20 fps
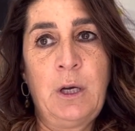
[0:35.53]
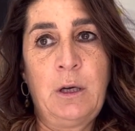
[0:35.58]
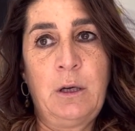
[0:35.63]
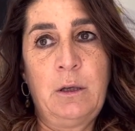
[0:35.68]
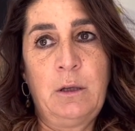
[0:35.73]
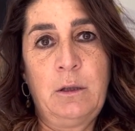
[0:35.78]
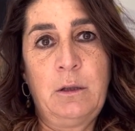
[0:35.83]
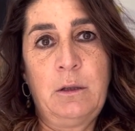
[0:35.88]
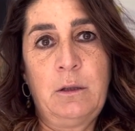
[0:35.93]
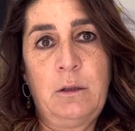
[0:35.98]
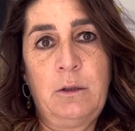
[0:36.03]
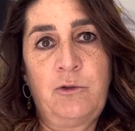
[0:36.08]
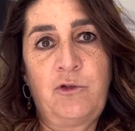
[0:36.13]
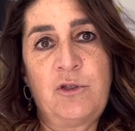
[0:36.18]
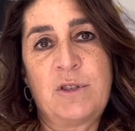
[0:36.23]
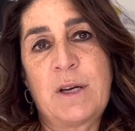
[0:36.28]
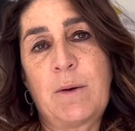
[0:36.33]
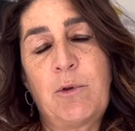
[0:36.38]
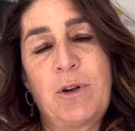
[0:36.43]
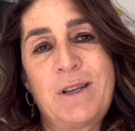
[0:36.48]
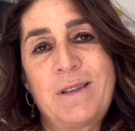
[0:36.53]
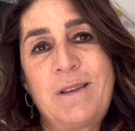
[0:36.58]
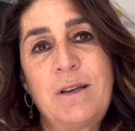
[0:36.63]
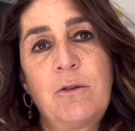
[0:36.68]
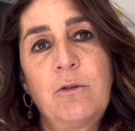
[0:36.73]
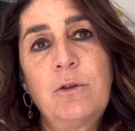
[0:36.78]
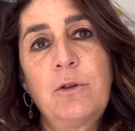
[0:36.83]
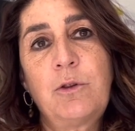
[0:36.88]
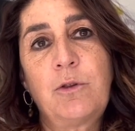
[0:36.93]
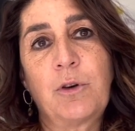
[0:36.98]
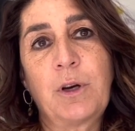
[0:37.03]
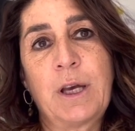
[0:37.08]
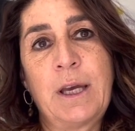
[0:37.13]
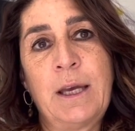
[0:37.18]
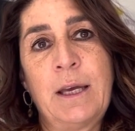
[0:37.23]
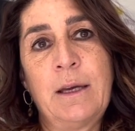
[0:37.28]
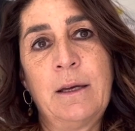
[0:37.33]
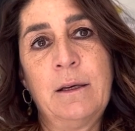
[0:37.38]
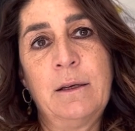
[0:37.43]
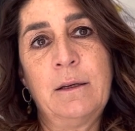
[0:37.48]
eh, ci siamo resi conto
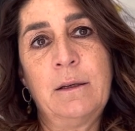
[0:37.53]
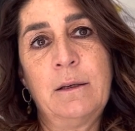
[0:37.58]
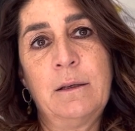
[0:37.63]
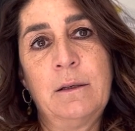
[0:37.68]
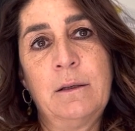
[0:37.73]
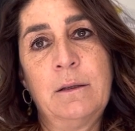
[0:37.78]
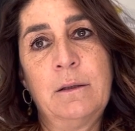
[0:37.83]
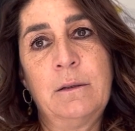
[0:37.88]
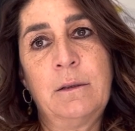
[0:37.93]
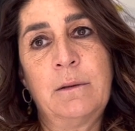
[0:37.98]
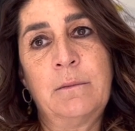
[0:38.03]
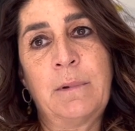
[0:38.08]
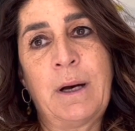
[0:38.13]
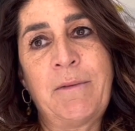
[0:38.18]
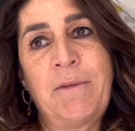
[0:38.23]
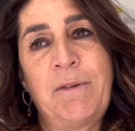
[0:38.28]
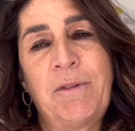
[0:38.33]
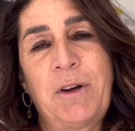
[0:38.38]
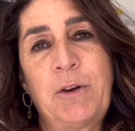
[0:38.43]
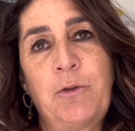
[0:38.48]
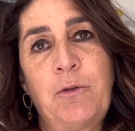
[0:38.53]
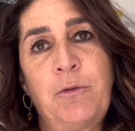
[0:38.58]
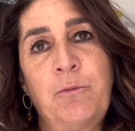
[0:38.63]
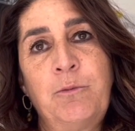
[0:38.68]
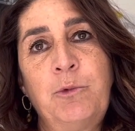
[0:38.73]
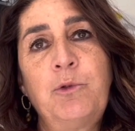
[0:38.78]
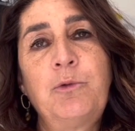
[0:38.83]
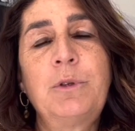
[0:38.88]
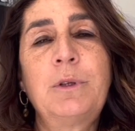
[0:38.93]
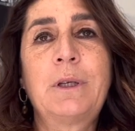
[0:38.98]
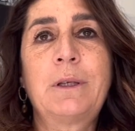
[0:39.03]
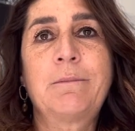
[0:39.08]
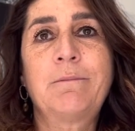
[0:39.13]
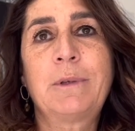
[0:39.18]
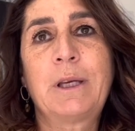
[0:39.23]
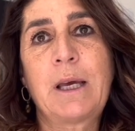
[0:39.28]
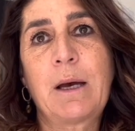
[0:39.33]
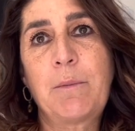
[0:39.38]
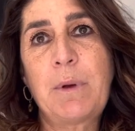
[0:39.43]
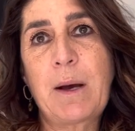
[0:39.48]
che eh, avevano, non
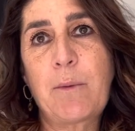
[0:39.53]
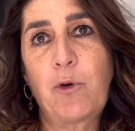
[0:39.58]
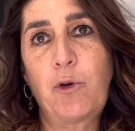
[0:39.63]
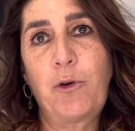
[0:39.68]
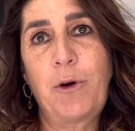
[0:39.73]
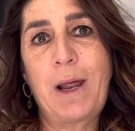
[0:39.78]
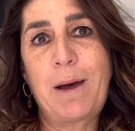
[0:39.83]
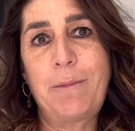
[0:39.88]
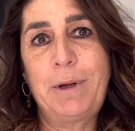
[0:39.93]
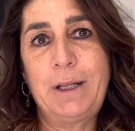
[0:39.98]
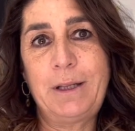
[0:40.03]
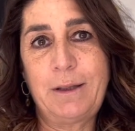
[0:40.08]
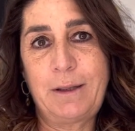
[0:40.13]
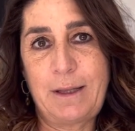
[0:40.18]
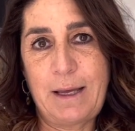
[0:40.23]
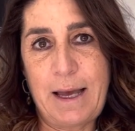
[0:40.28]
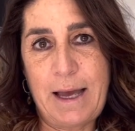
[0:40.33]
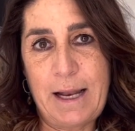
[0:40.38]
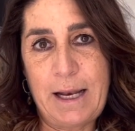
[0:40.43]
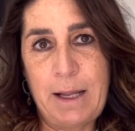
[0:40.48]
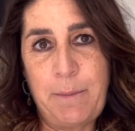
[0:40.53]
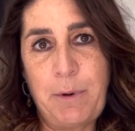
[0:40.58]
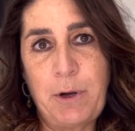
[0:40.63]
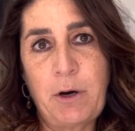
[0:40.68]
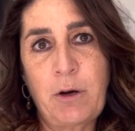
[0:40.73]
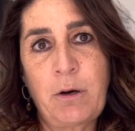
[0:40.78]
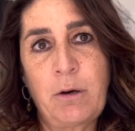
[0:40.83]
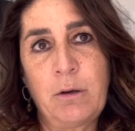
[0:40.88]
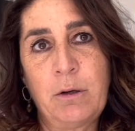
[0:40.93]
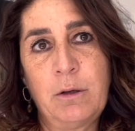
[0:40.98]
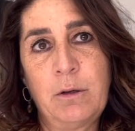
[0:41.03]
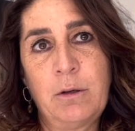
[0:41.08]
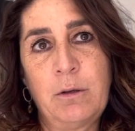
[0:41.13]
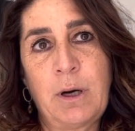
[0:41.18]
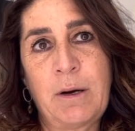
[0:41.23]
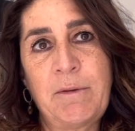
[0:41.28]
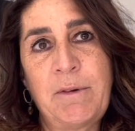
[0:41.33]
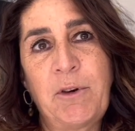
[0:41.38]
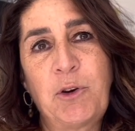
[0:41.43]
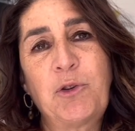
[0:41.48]
chiamiamolo lamentele, però eh,
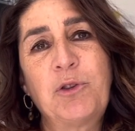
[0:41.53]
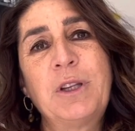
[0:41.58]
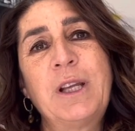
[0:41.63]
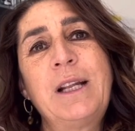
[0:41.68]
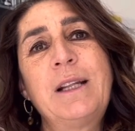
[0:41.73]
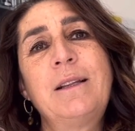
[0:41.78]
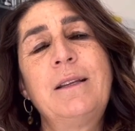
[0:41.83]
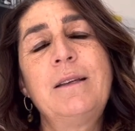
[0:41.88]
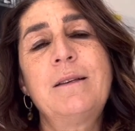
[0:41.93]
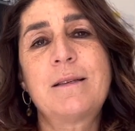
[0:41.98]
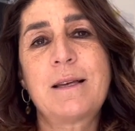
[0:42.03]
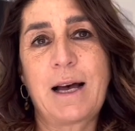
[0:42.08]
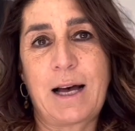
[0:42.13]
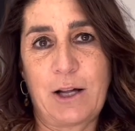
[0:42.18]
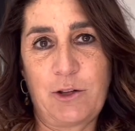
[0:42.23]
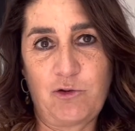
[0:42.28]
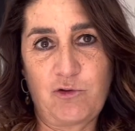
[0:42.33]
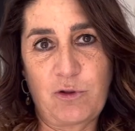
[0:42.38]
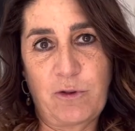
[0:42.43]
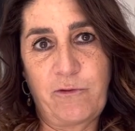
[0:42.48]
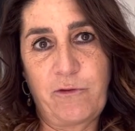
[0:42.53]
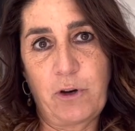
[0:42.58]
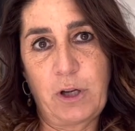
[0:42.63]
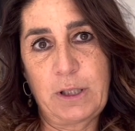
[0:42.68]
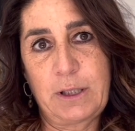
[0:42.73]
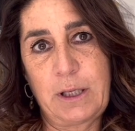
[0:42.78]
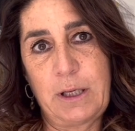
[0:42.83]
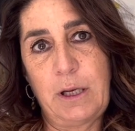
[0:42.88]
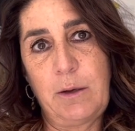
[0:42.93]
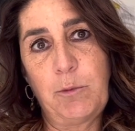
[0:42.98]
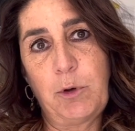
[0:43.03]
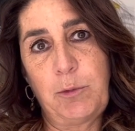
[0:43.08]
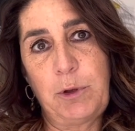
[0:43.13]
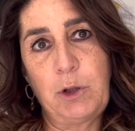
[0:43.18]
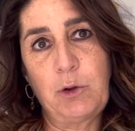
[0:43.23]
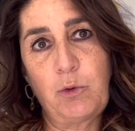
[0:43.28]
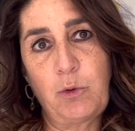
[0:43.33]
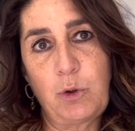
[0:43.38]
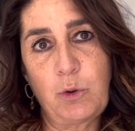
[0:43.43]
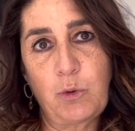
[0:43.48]
avevano del disagio a volte nel
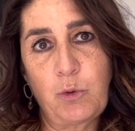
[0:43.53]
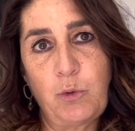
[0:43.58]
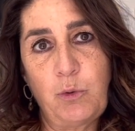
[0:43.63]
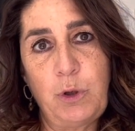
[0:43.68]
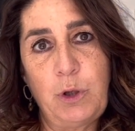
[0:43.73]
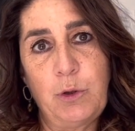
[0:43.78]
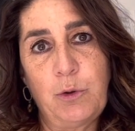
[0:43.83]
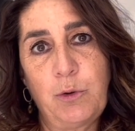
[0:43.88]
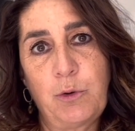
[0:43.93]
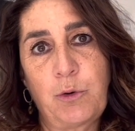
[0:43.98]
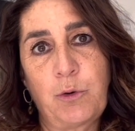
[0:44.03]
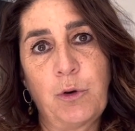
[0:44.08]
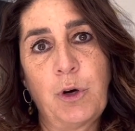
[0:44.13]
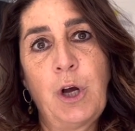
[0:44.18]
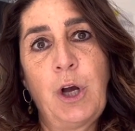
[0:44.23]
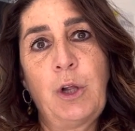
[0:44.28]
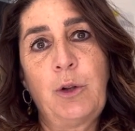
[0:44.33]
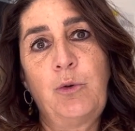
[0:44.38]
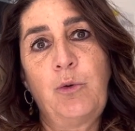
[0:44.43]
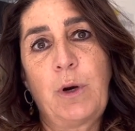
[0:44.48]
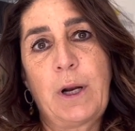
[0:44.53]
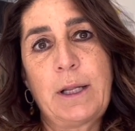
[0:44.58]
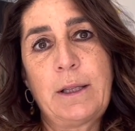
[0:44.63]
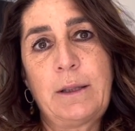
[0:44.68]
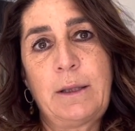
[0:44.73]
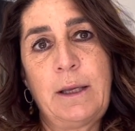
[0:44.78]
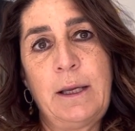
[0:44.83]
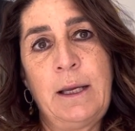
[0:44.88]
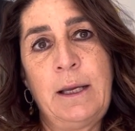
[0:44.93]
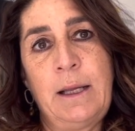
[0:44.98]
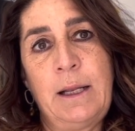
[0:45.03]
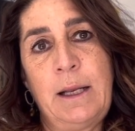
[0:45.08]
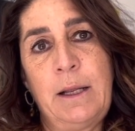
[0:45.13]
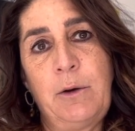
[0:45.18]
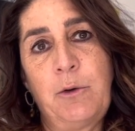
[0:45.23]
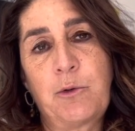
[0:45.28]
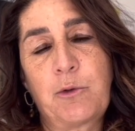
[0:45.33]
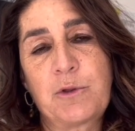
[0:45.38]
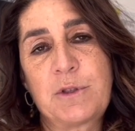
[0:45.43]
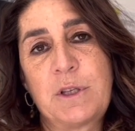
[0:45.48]
momento in cui loro, durante le
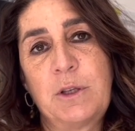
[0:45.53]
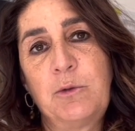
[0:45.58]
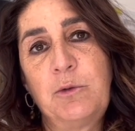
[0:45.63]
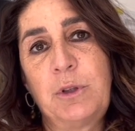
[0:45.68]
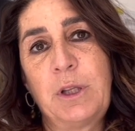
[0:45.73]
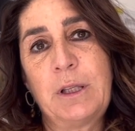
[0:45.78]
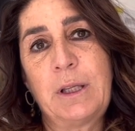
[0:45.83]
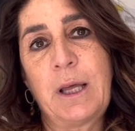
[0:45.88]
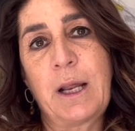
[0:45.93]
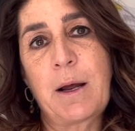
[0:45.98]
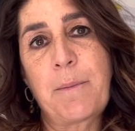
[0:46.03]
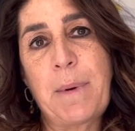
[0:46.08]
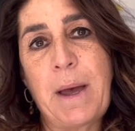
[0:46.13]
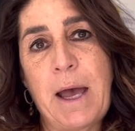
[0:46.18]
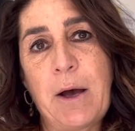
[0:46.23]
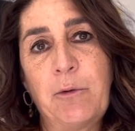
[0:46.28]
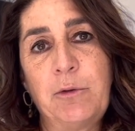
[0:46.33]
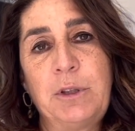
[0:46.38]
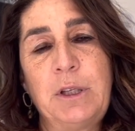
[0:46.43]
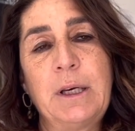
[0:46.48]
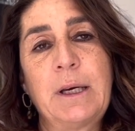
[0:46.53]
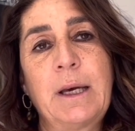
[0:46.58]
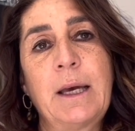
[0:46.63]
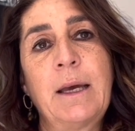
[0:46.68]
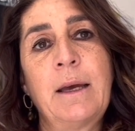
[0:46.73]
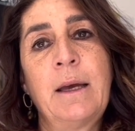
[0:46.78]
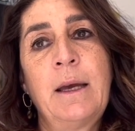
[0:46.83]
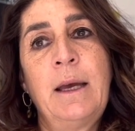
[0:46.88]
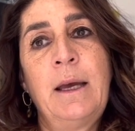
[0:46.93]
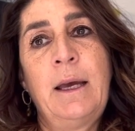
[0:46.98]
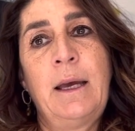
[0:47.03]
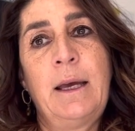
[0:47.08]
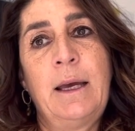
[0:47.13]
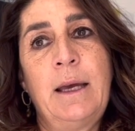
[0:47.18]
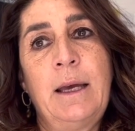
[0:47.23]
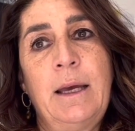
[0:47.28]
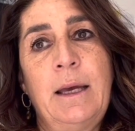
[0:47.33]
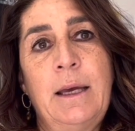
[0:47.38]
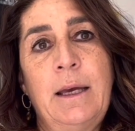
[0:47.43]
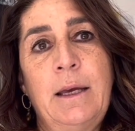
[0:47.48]
loro sedute terapeutiche,
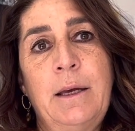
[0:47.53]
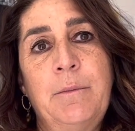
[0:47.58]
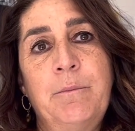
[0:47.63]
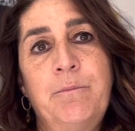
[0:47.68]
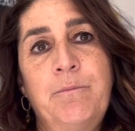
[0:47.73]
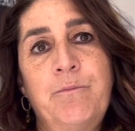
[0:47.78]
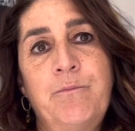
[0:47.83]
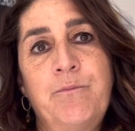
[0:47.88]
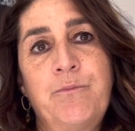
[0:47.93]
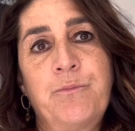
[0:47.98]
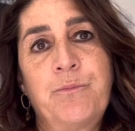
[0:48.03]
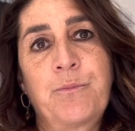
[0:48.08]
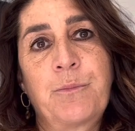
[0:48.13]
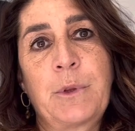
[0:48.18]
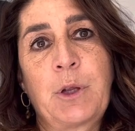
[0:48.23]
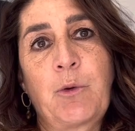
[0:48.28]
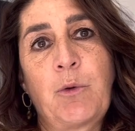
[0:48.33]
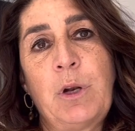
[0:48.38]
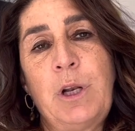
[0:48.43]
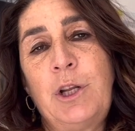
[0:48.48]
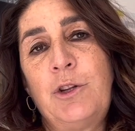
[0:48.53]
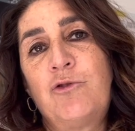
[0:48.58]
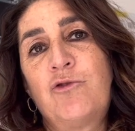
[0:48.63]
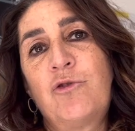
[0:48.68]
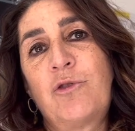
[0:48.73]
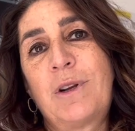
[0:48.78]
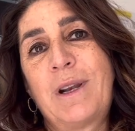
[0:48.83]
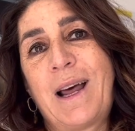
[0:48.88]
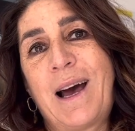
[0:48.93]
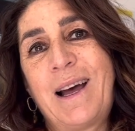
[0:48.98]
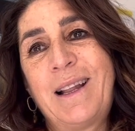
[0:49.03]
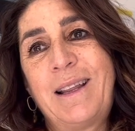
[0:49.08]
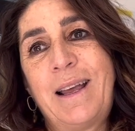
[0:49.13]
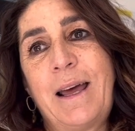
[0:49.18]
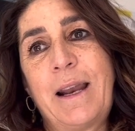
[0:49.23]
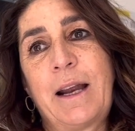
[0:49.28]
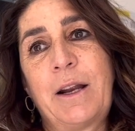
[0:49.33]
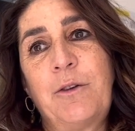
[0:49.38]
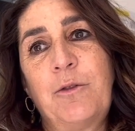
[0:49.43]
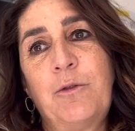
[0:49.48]
e, ehm, mh, quelle giornate
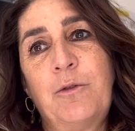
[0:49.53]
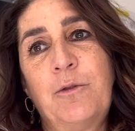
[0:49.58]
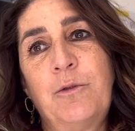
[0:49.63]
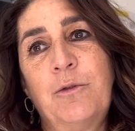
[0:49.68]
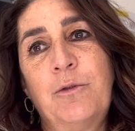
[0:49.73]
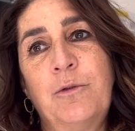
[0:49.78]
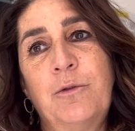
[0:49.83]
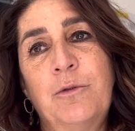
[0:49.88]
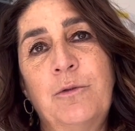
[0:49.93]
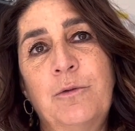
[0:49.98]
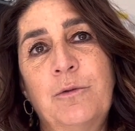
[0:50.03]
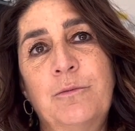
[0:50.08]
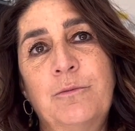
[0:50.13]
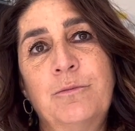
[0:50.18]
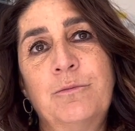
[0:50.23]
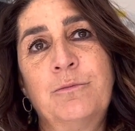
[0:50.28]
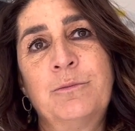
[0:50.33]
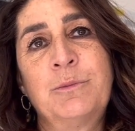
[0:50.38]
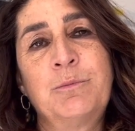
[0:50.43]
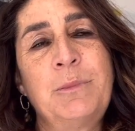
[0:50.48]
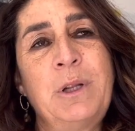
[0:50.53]
erano